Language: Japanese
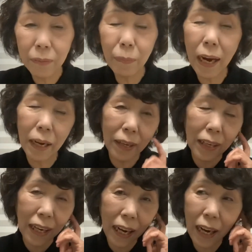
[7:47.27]
ま
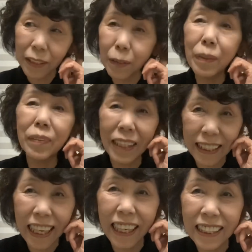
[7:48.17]
あ、あすみま
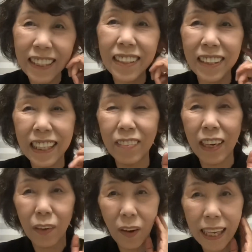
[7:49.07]
せんちょっとね
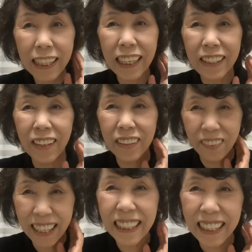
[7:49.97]
今ご飯炊いており
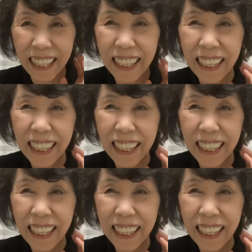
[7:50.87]
まして、